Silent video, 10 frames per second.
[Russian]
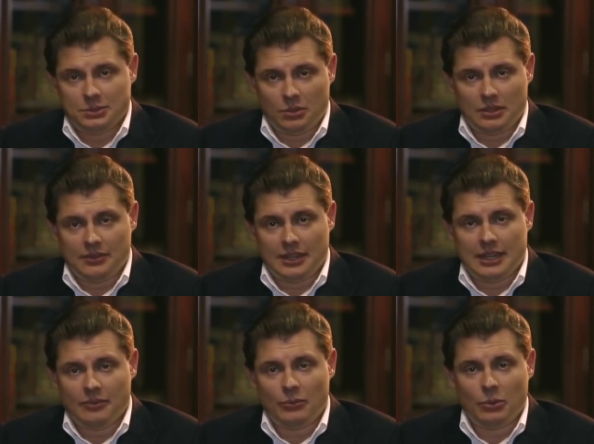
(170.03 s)
из органов
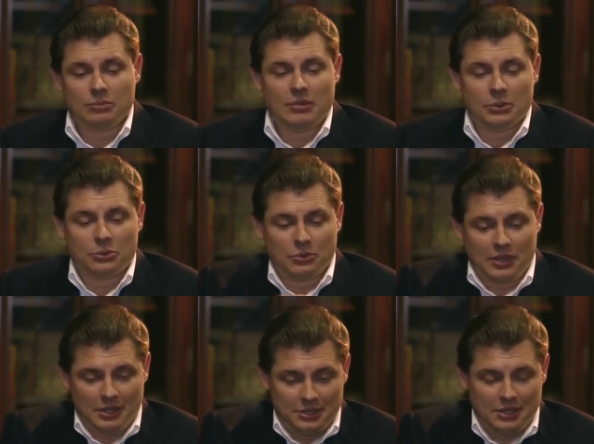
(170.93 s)
хотя бы могут банку
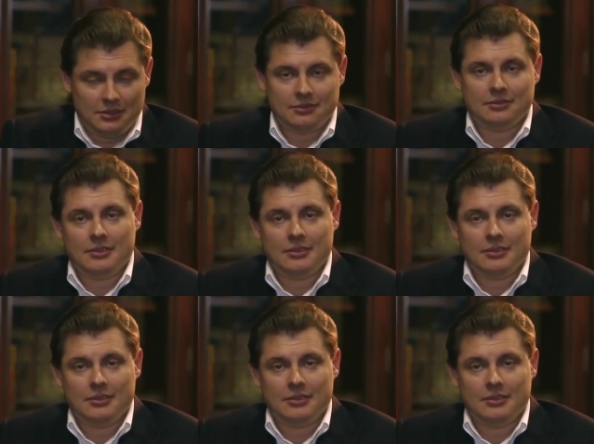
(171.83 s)
найти,